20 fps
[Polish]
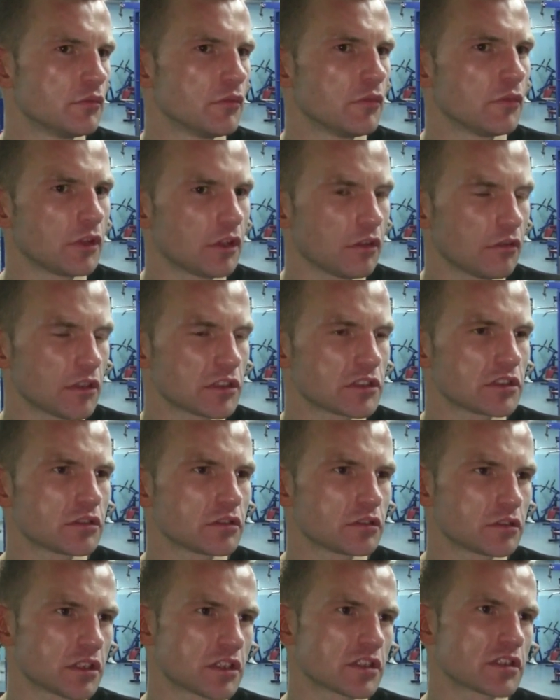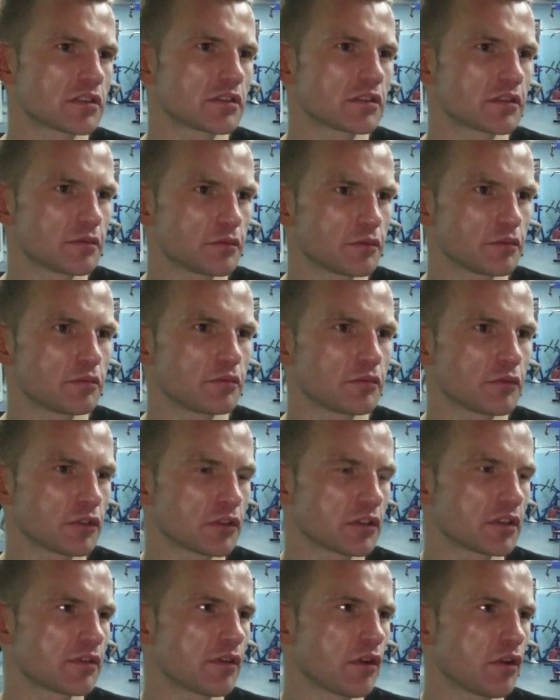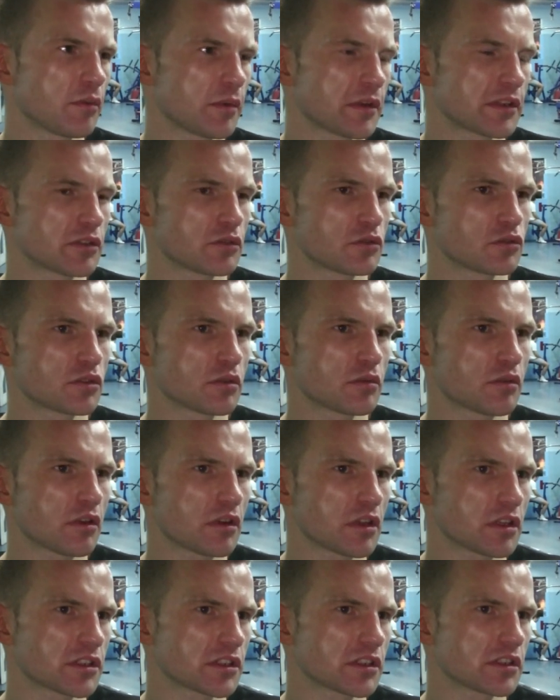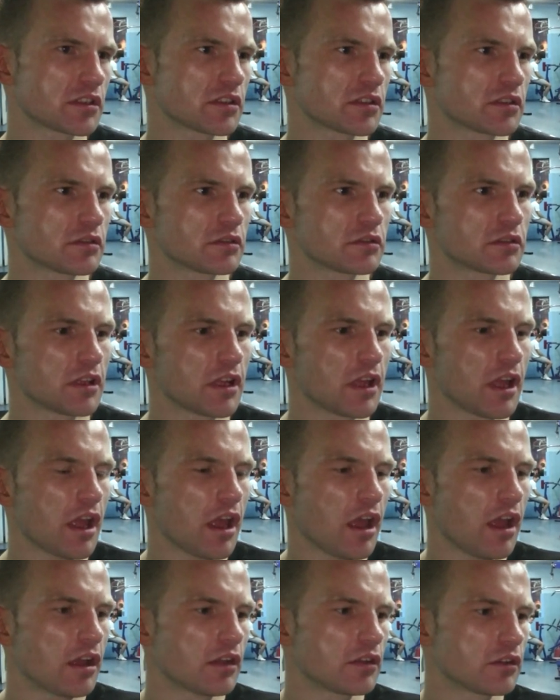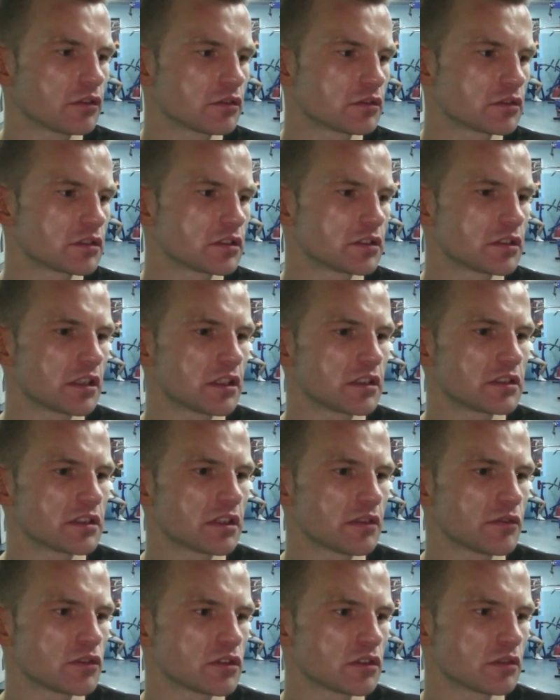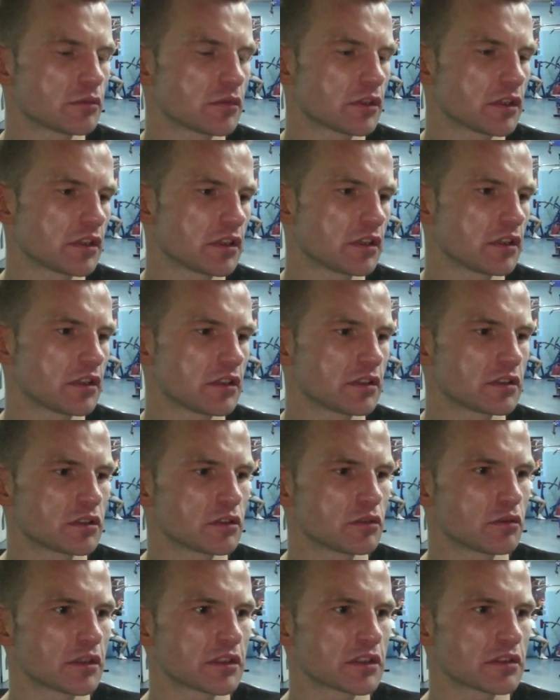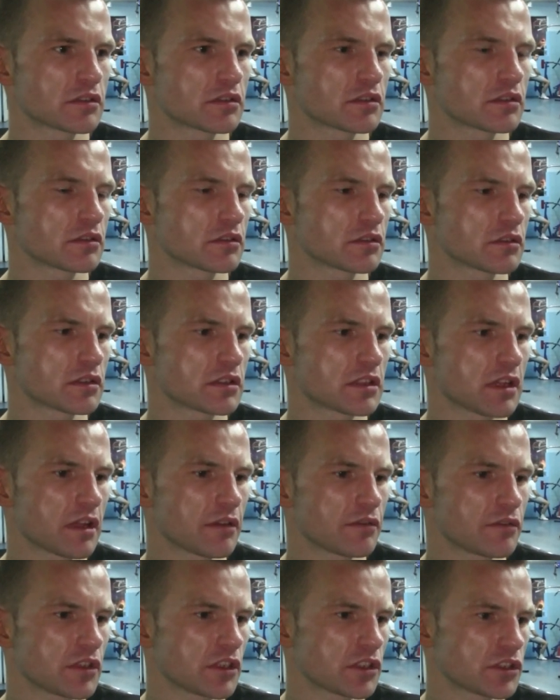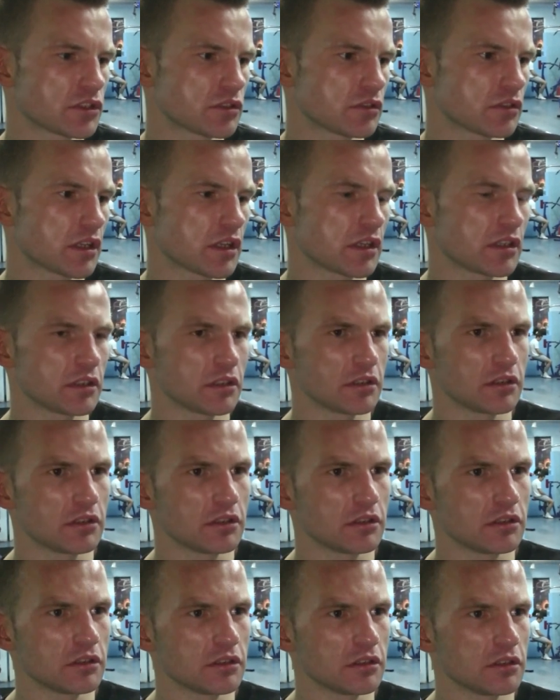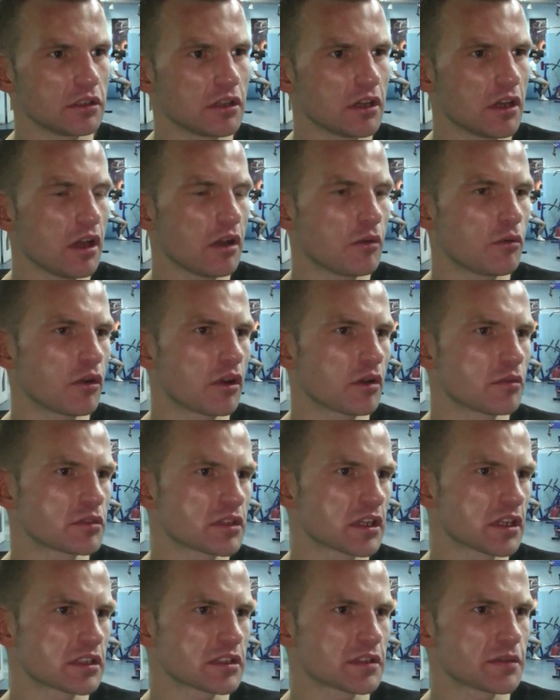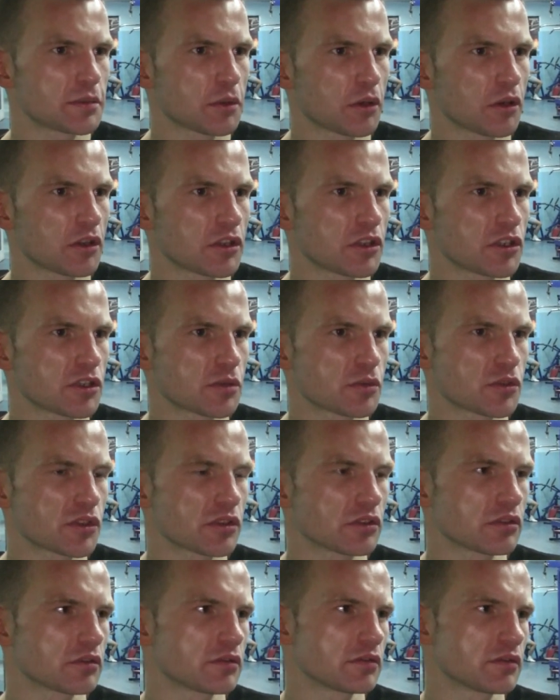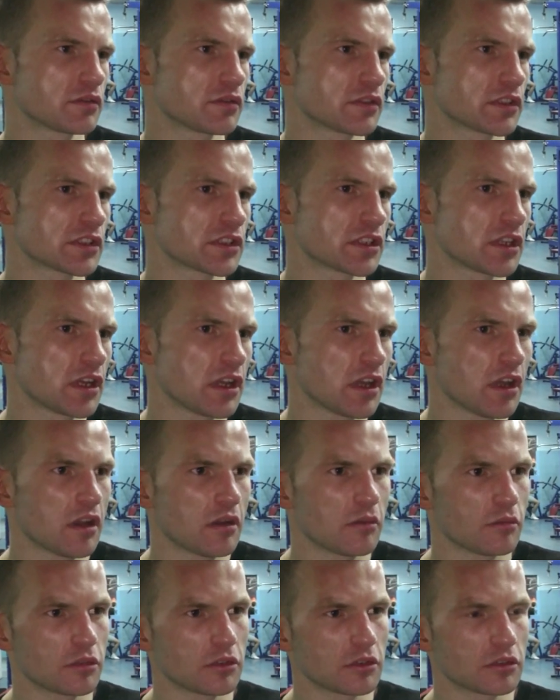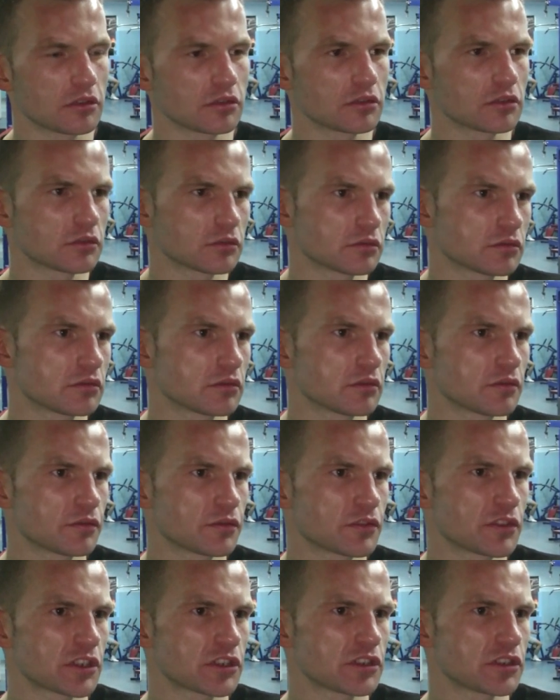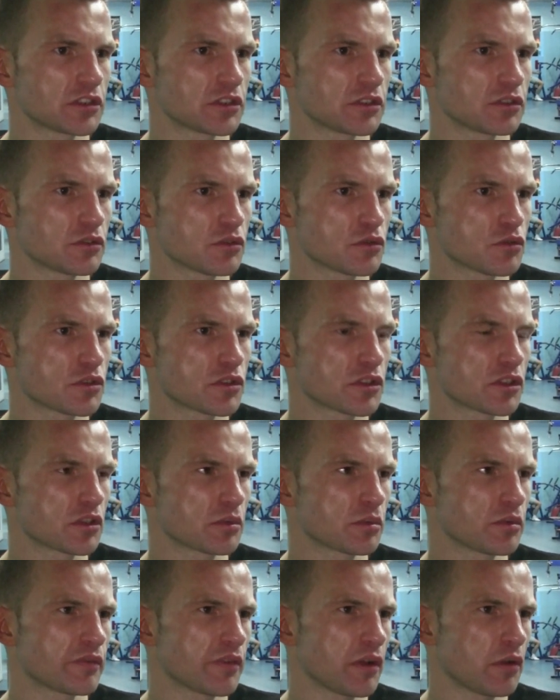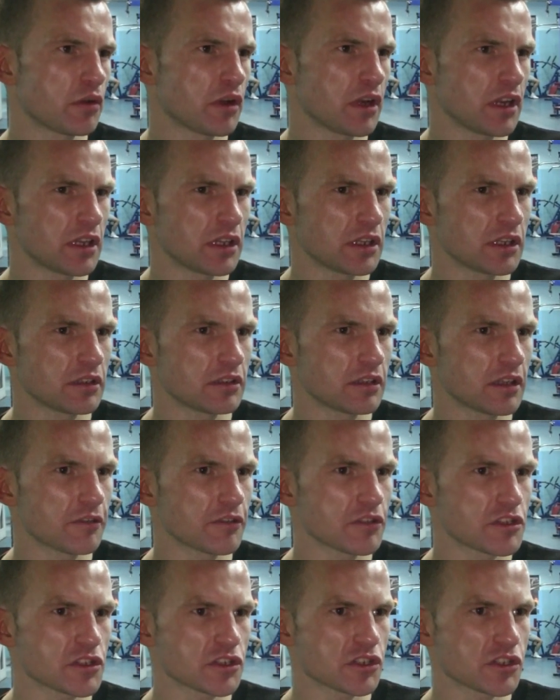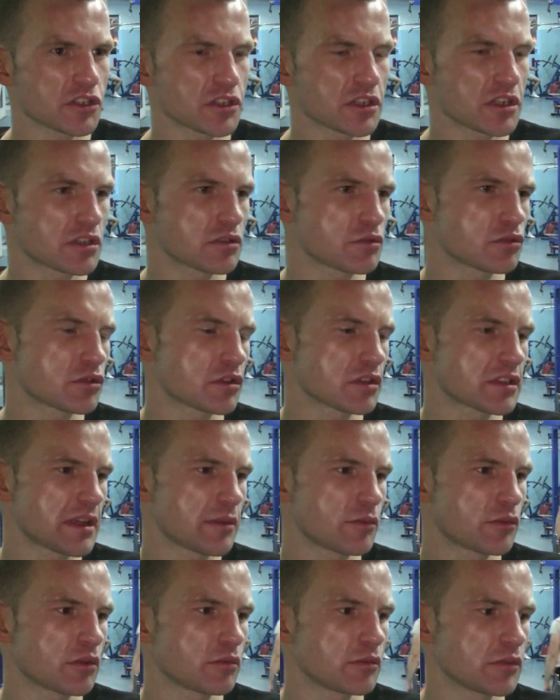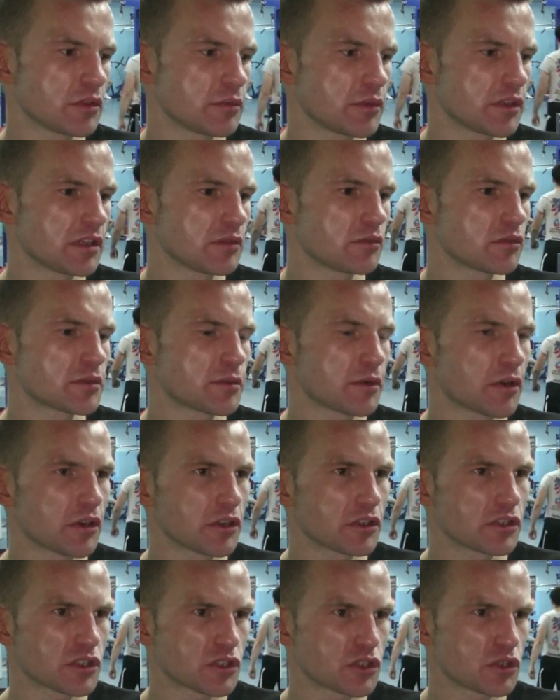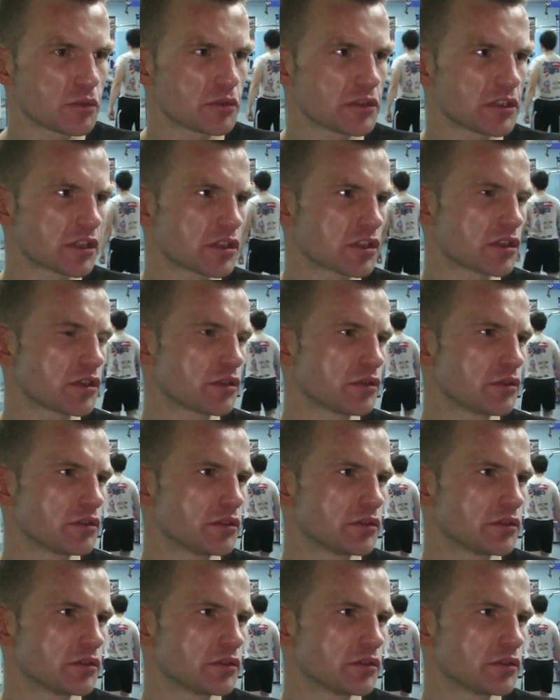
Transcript: No właśnie to też odgrywało bardzo dużą rolę, że no, z, te, z telewizją e, sytuacja z, została wyjaśniona i, i, i, mogłem teraz spokojnie się przygotowywać, bo no, wcześniej różnie to bywało, ale najważniejsze, że jest już to za mną i będę mógł spokojnie się skupić na treningu.